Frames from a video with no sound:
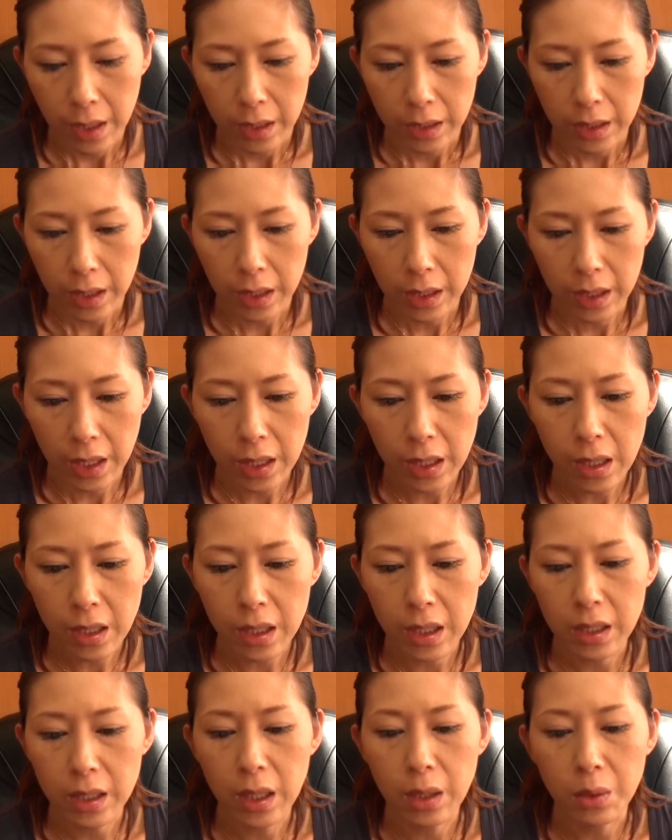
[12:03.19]
で
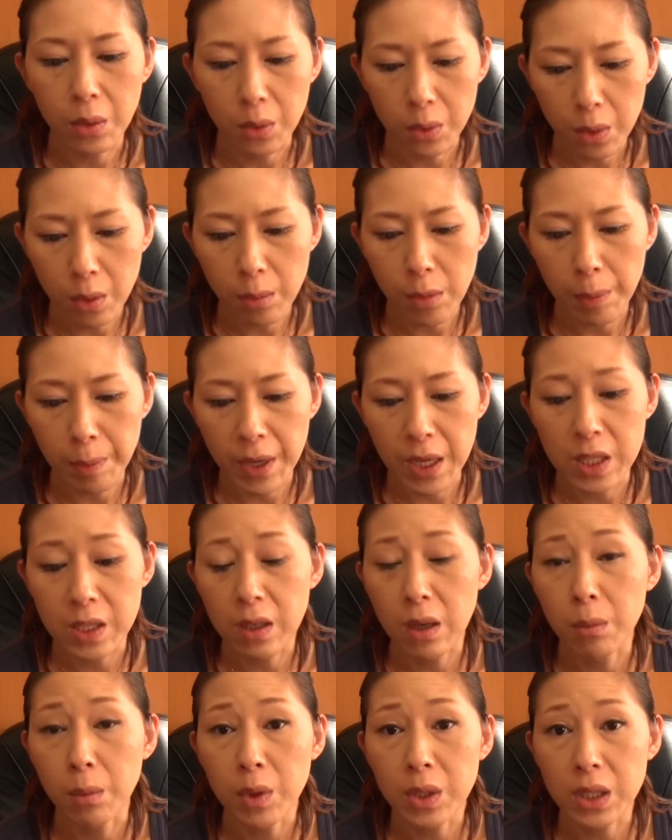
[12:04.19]
ギャラリーなどの、まあ、ページ
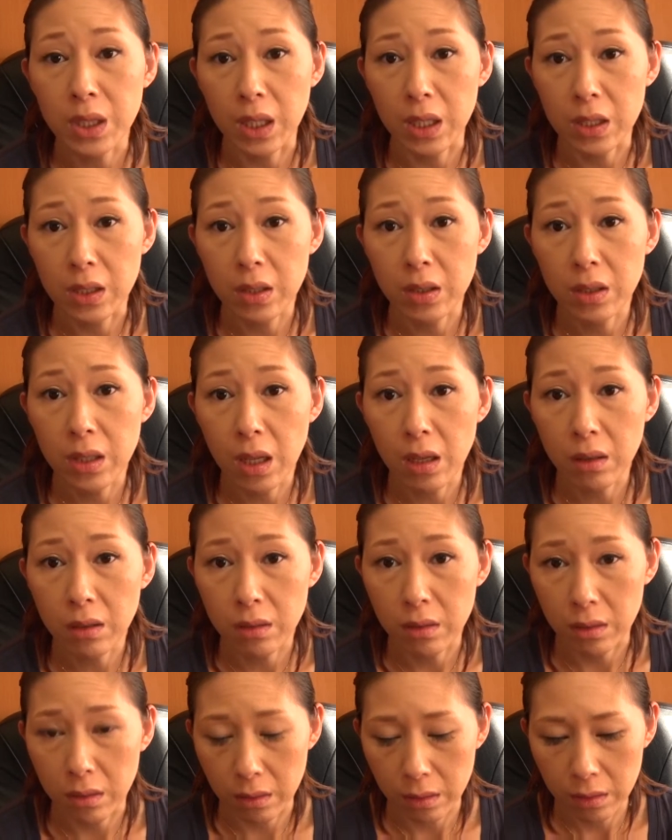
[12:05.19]
は文字が少な
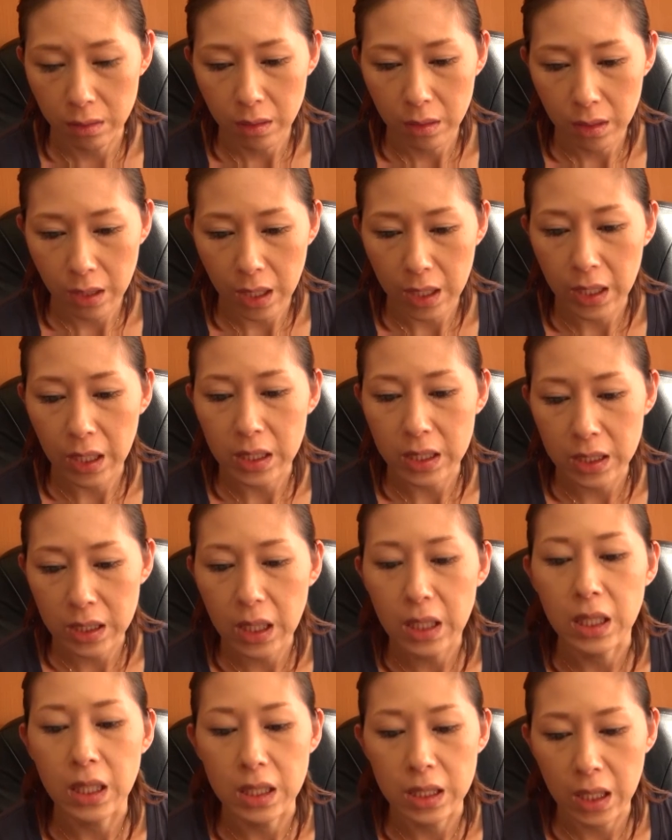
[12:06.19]
くなりがち
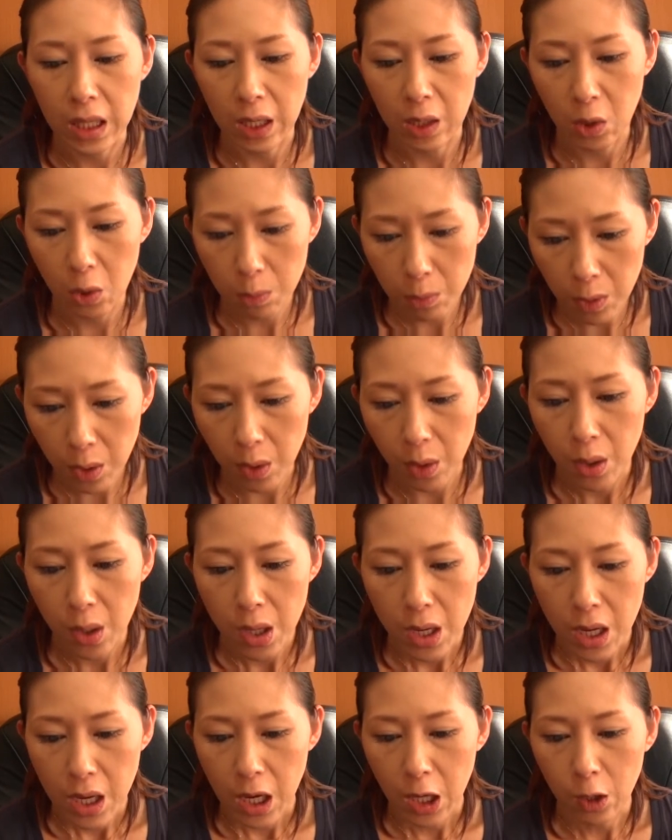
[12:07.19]
なんですけれども、
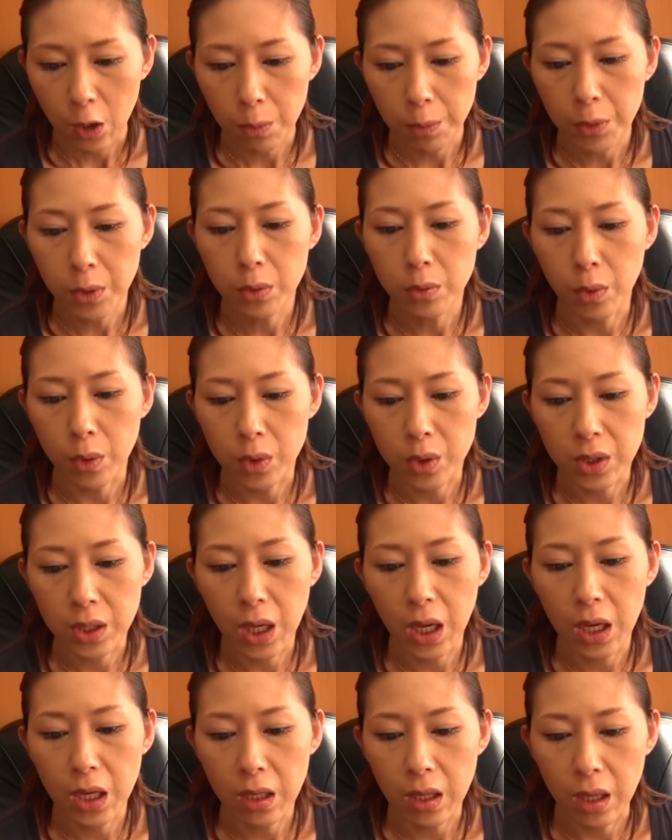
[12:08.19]
えっと、文を
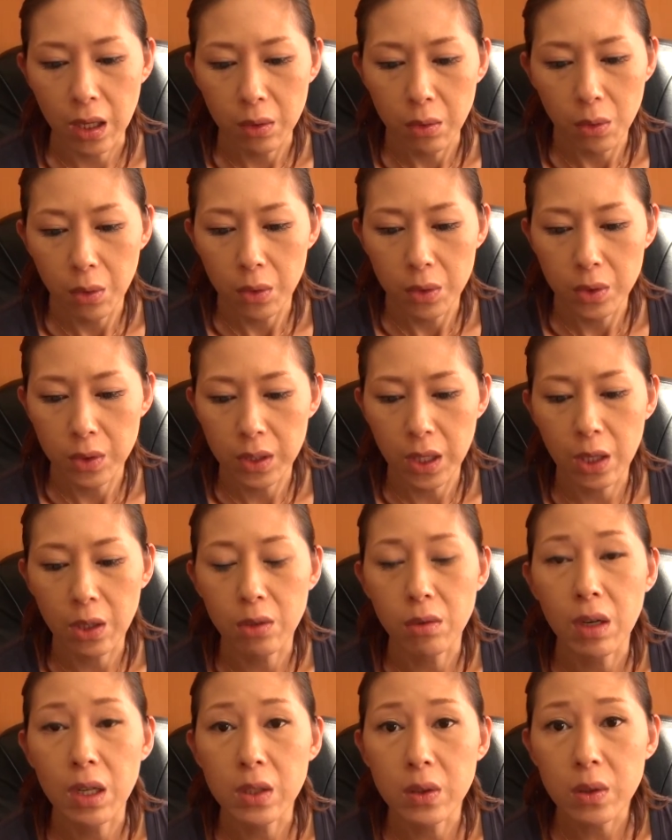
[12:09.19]
使え、えっと、付け
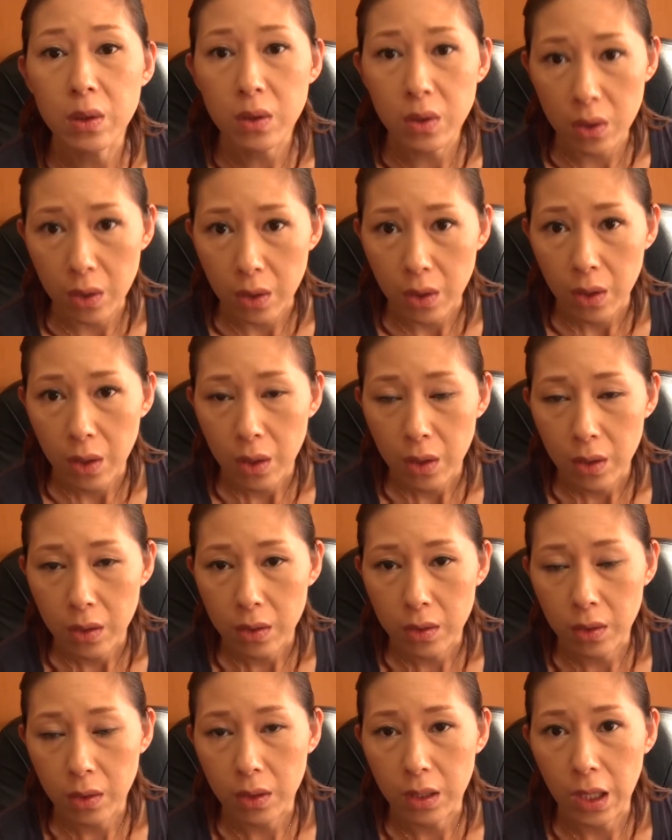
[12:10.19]
加えつつ
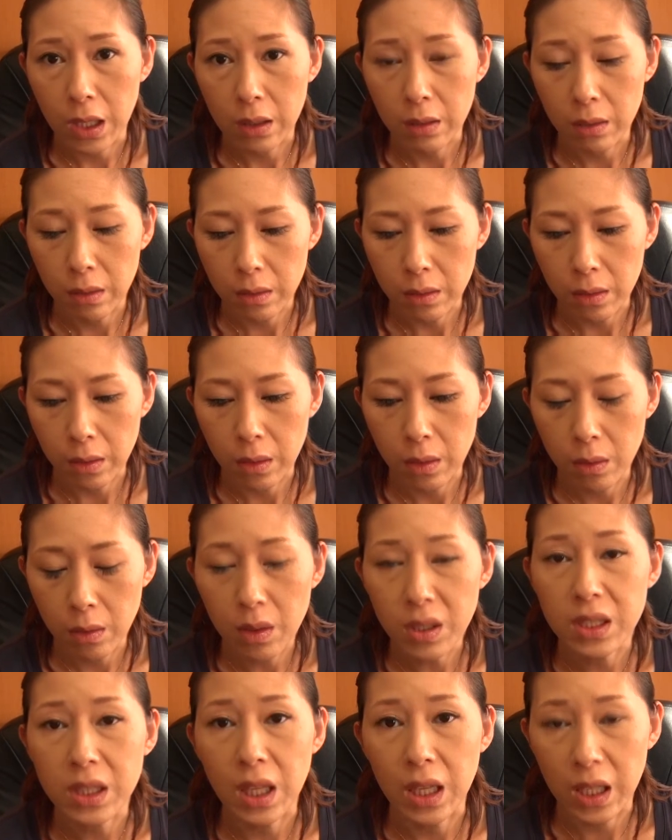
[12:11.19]
作っていく工夫
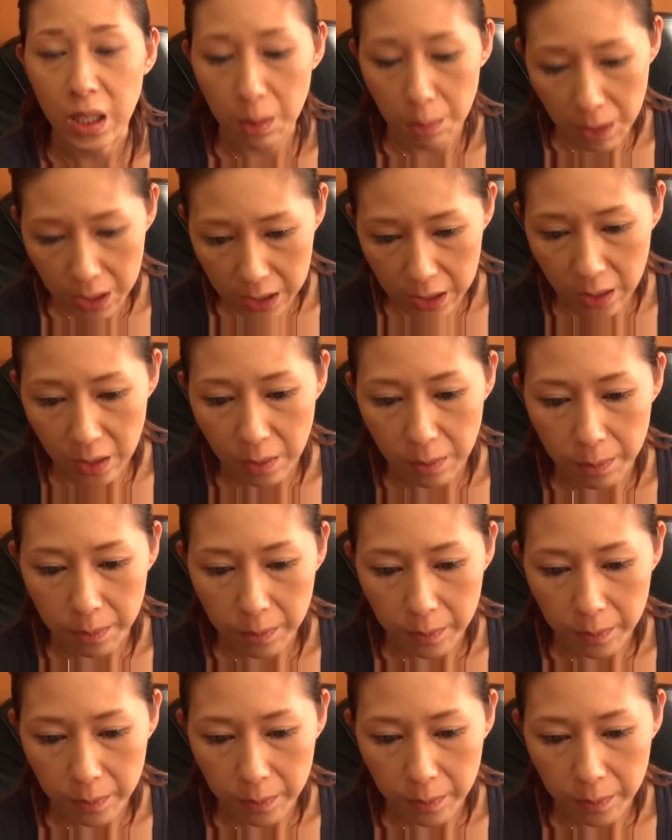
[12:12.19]
をしていきます。